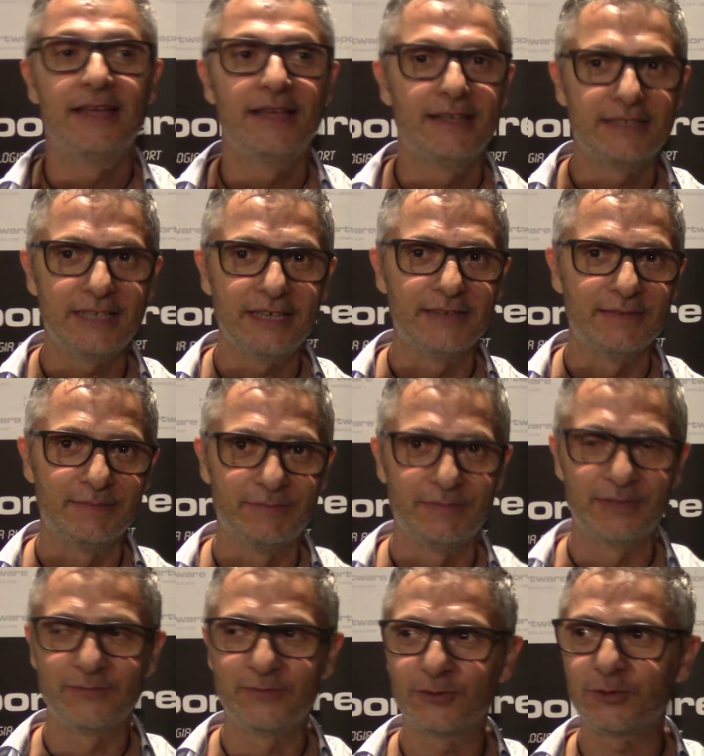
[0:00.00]
Sì,
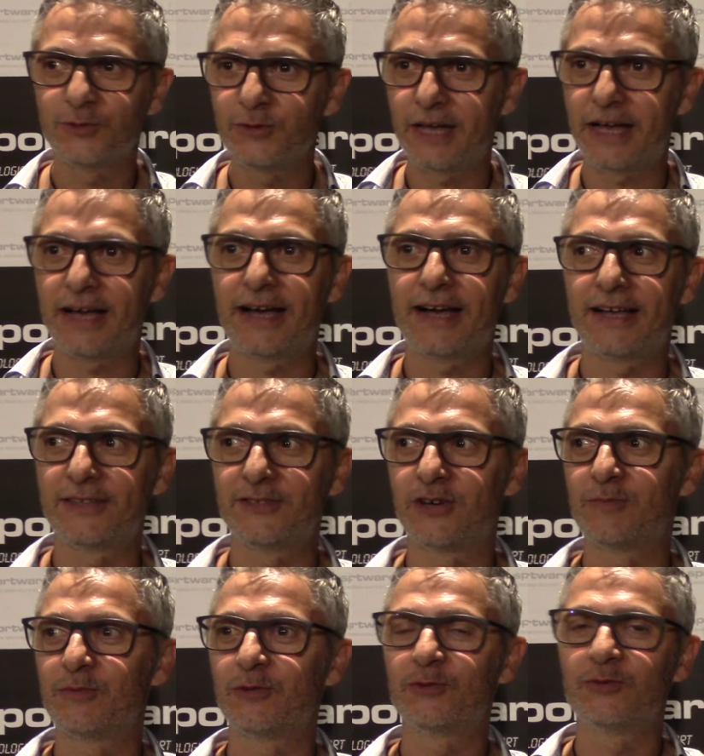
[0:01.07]
per fortuna
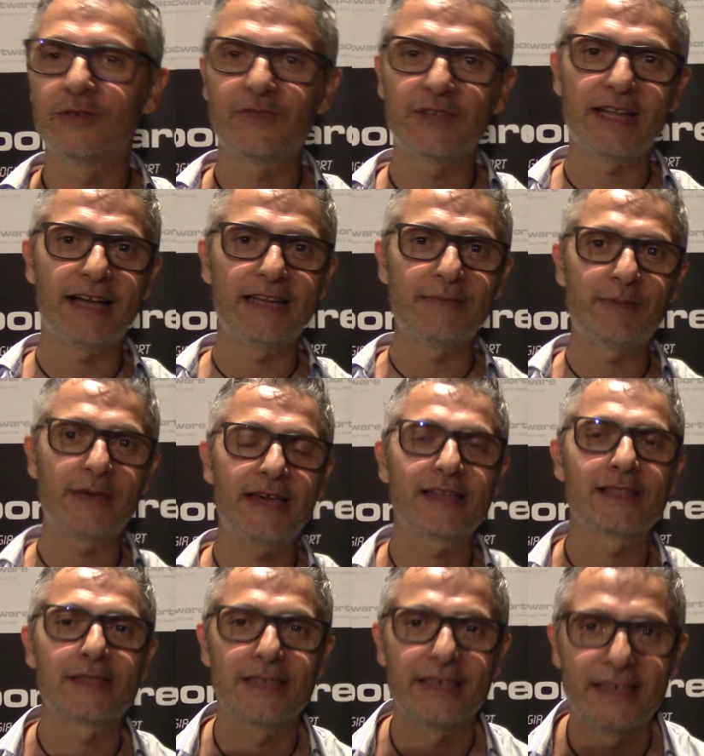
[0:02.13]
dopo due finali
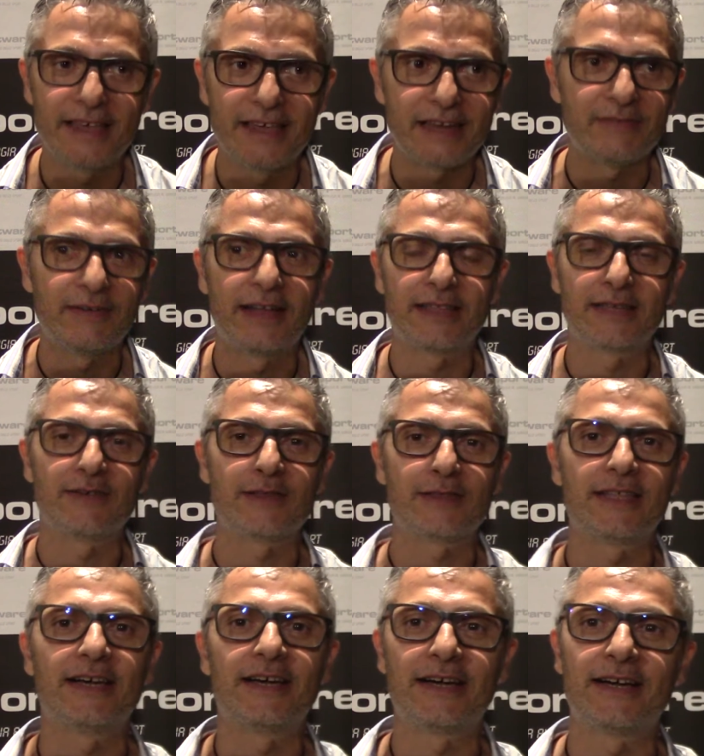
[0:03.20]
perse è arrivata
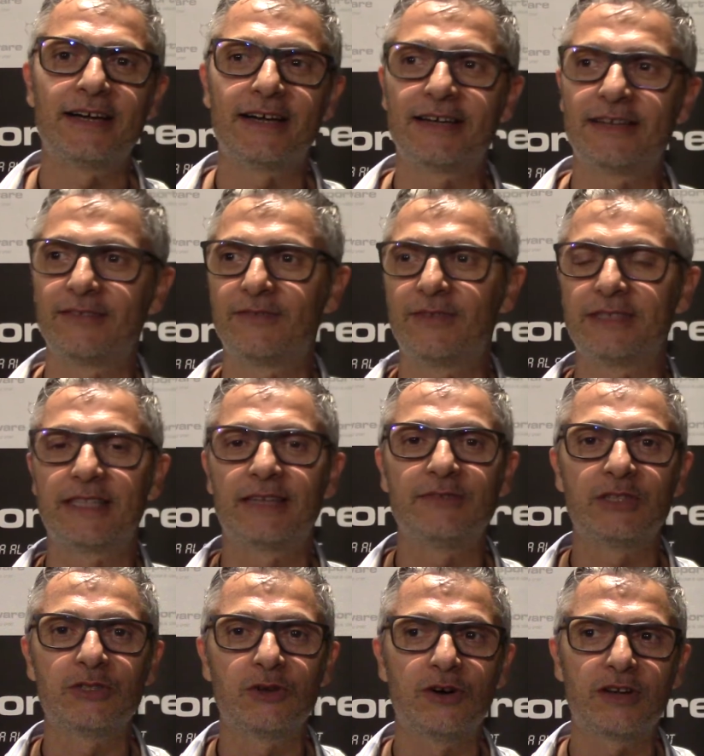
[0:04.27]
questa, questa
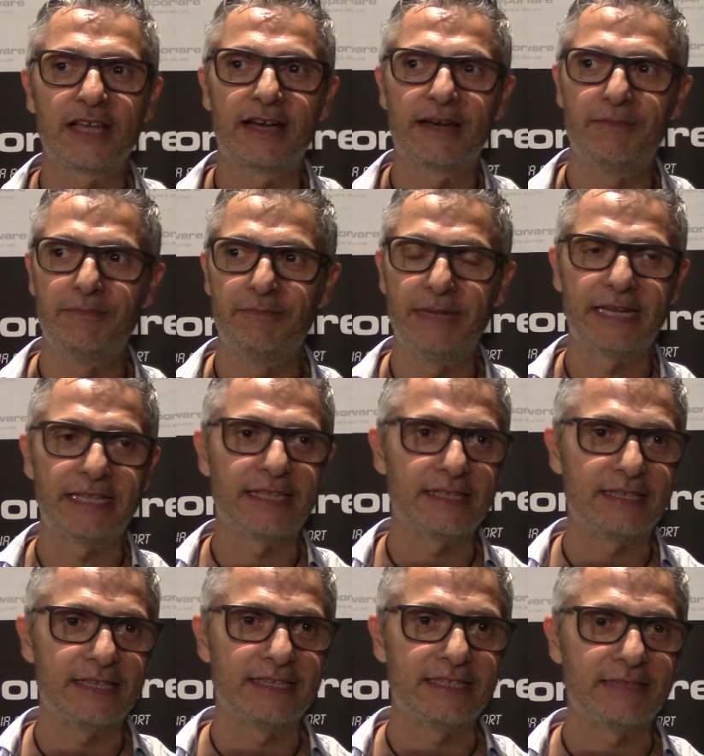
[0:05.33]
vittoria
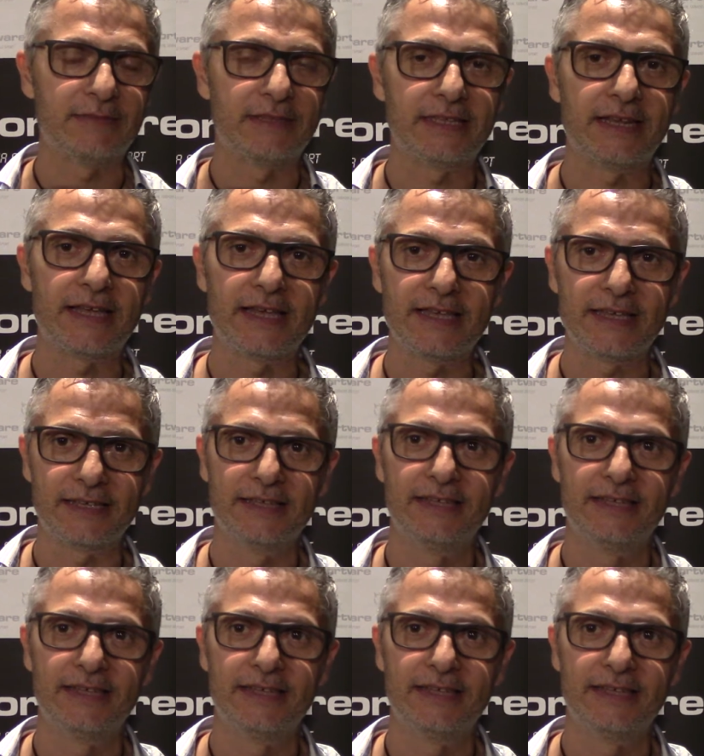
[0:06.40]
meritatissima direi.